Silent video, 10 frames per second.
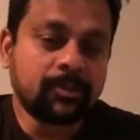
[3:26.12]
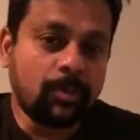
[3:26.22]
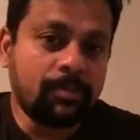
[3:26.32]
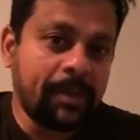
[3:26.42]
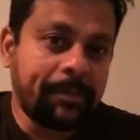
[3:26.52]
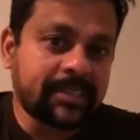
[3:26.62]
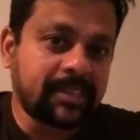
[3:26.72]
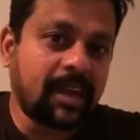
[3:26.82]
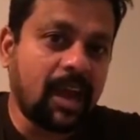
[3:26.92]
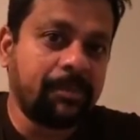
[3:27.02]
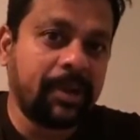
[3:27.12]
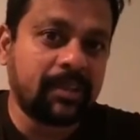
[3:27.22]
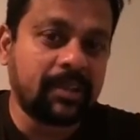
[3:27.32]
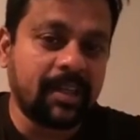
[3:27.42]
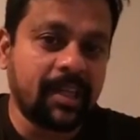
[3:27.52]
తొంభై పర్సెంట్
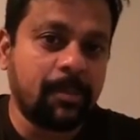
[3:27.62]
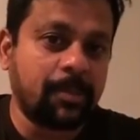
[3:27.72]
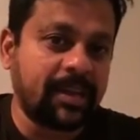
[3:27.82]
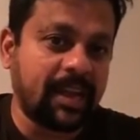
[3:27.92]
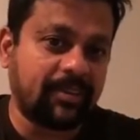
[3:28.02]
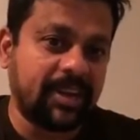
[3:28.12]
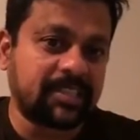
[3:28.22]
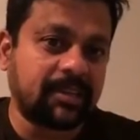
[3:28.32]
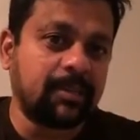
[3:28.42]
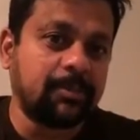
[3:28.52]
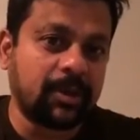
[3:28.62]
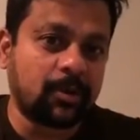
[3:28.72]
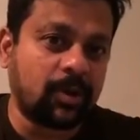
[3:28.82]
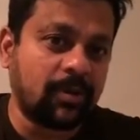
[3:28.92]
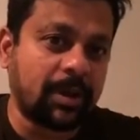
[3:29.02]
హామీలు దాదాపుగా నెరవేర్చలేదు మీరు
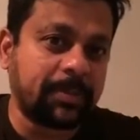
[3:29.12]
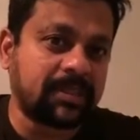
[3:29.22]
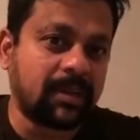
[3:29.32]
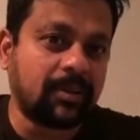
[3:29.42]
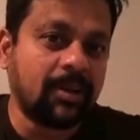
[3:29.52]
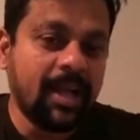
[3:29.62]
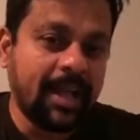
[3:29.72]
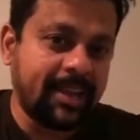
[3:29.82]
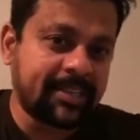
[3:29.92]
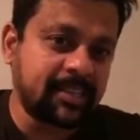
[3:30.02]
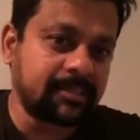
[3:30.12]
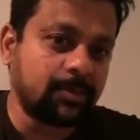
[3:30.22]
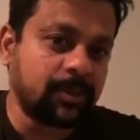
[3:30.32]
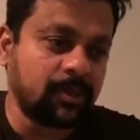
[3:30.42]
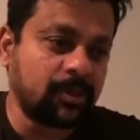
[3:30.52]
రెండు వేల పద్నాలుగు ఎలక్షన్స్
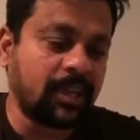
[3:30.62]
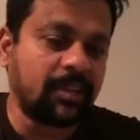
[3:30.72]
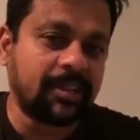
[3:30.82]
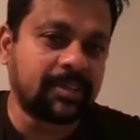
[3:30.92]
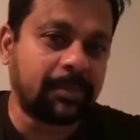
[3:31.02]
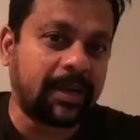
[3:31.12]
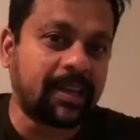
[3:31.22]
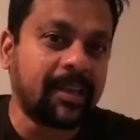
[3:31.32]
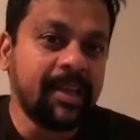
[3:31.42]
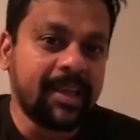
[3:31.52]
ముందు తెలుగుదేశం పార్టీ